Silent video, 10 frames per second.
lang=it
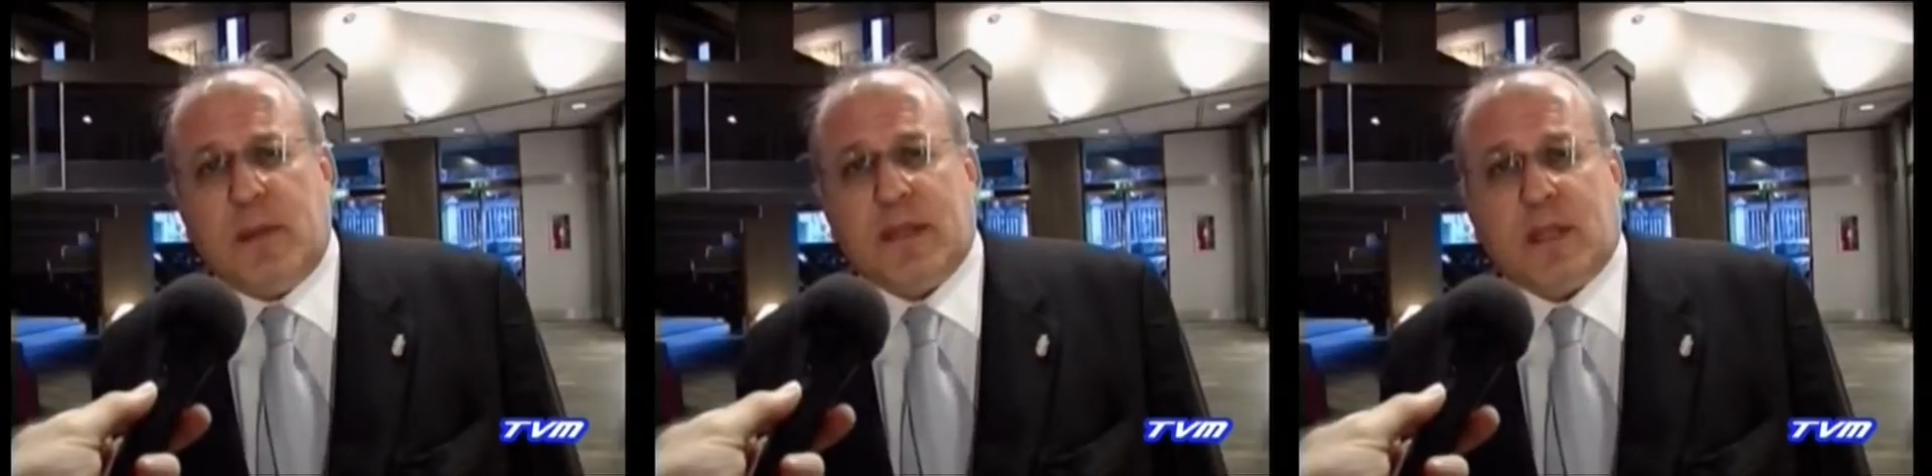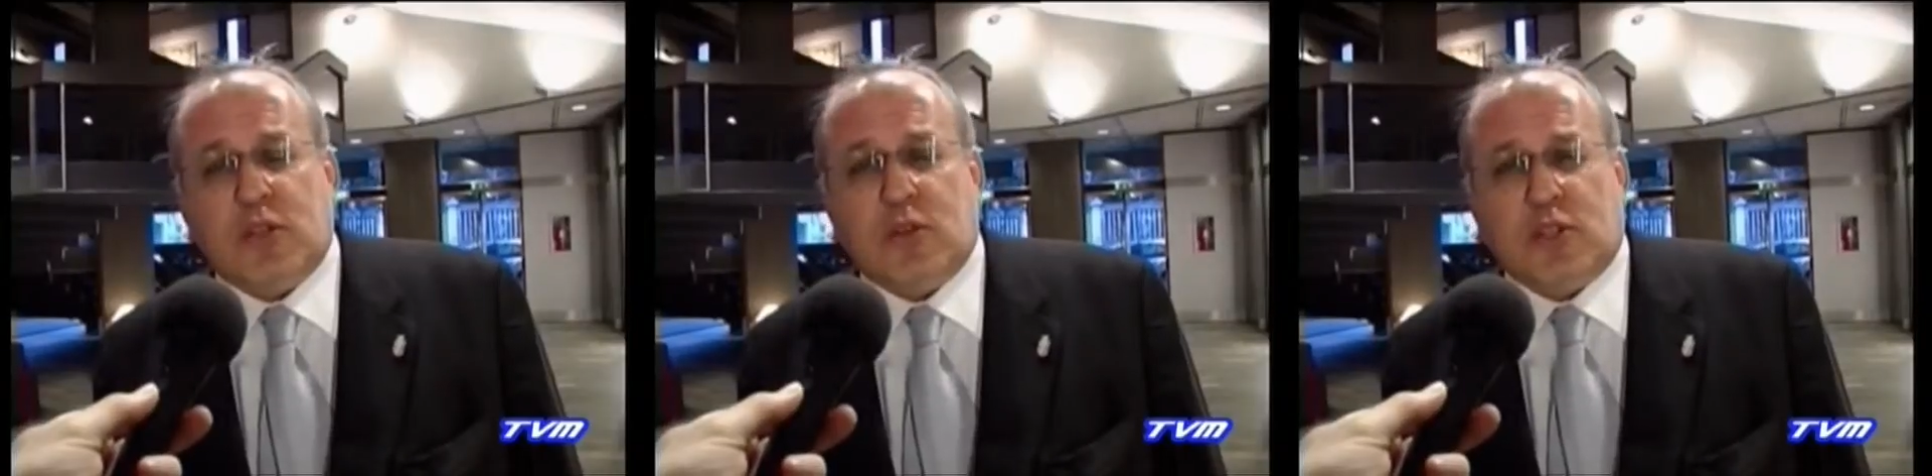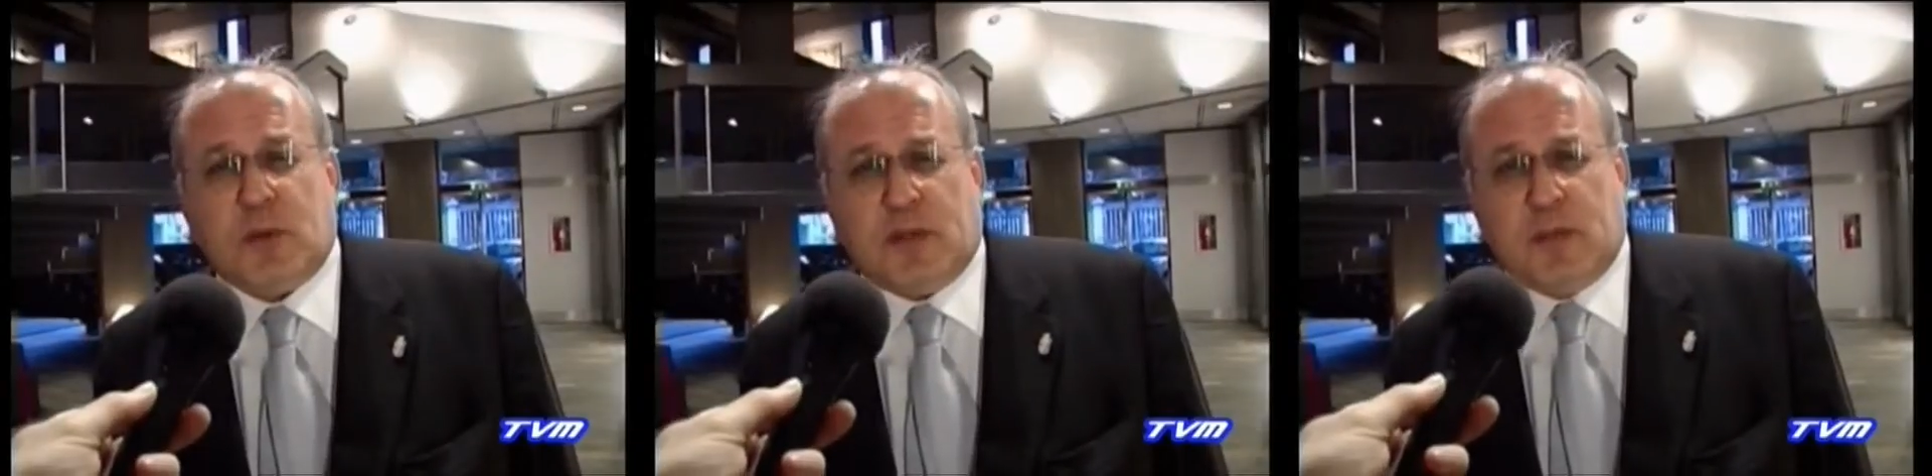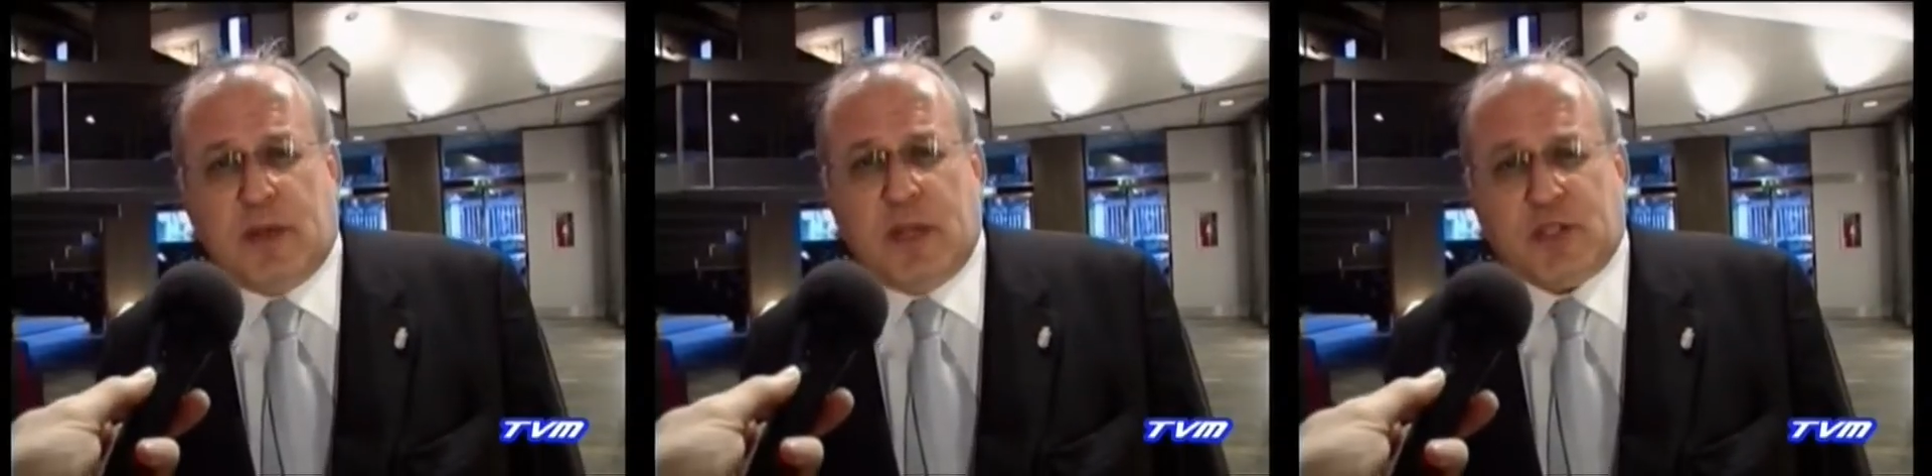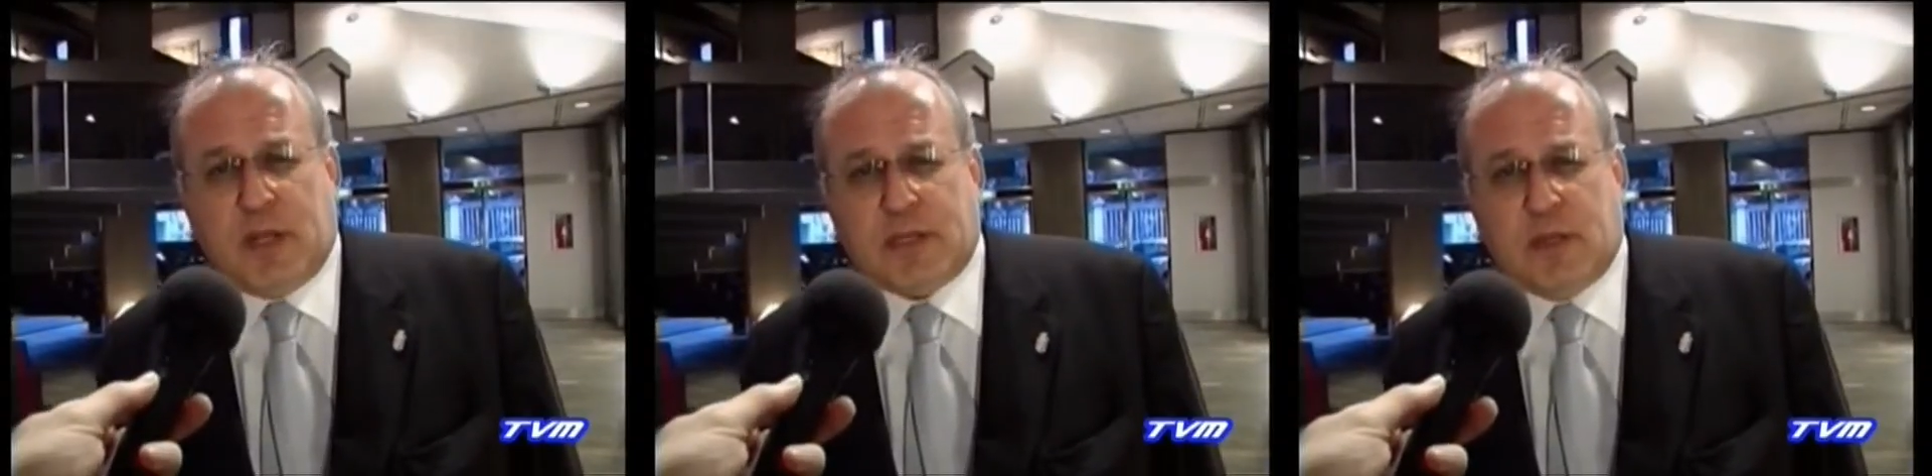ben 350.000
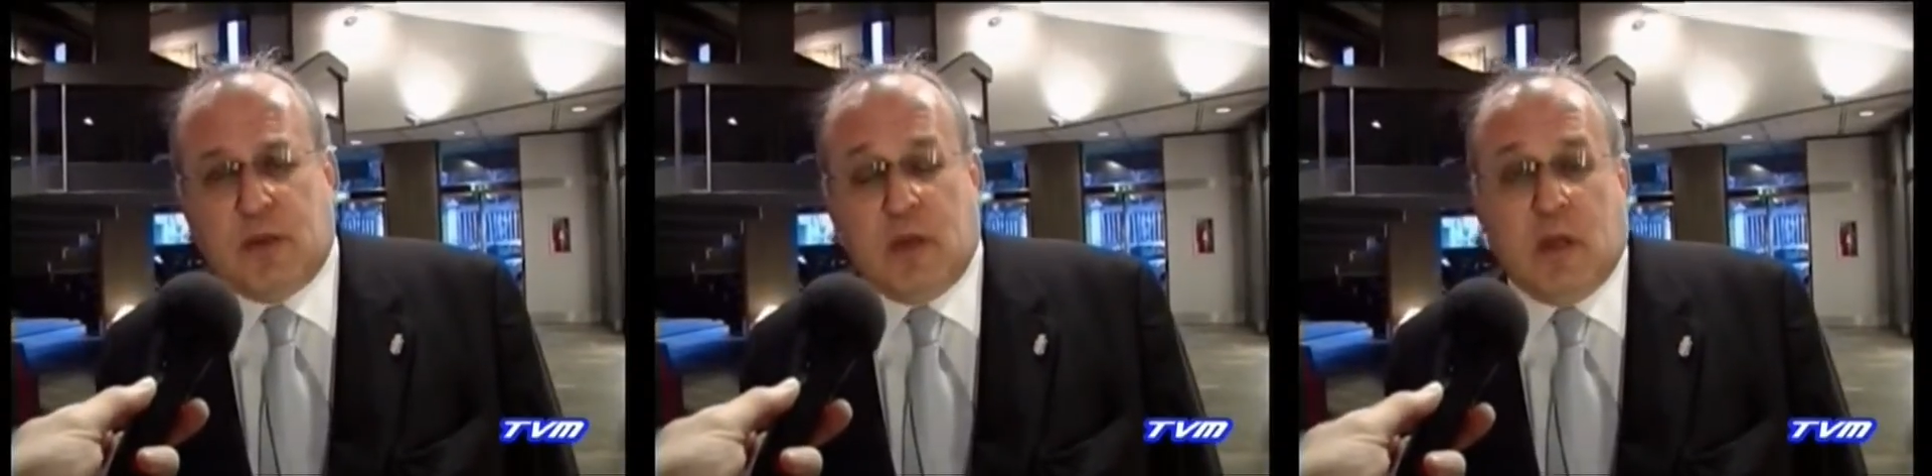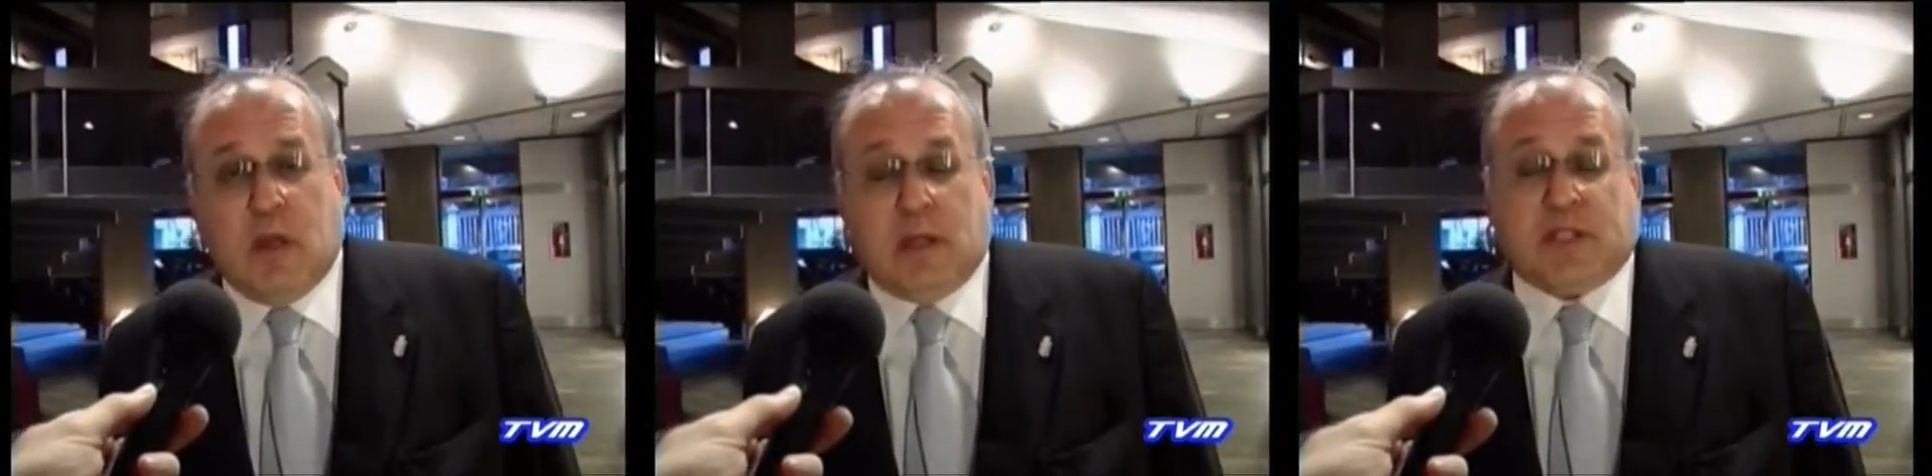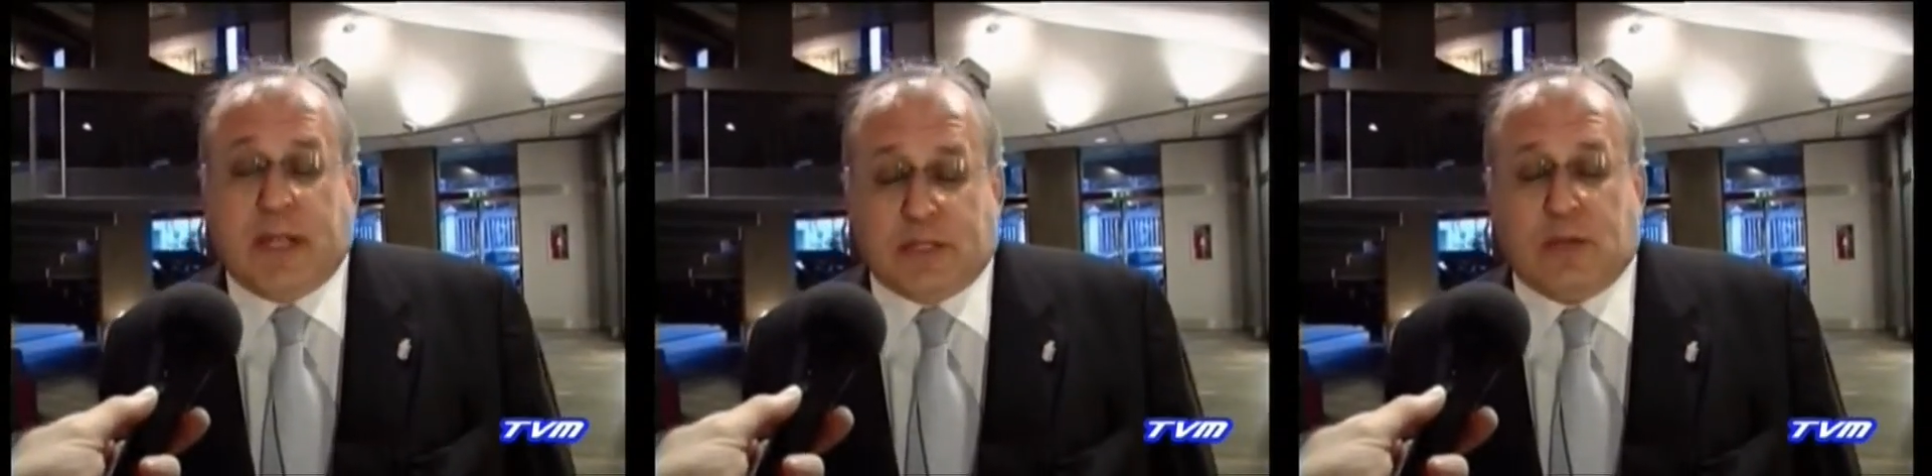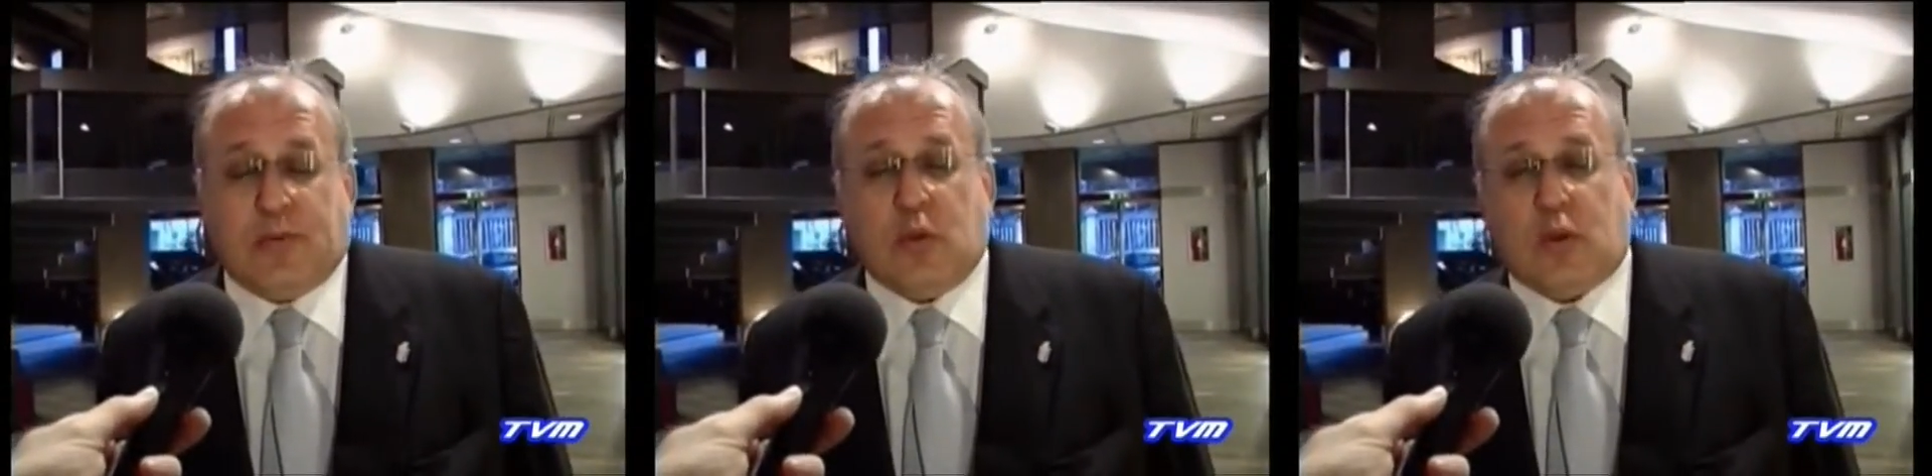scelsero, scelsero, furono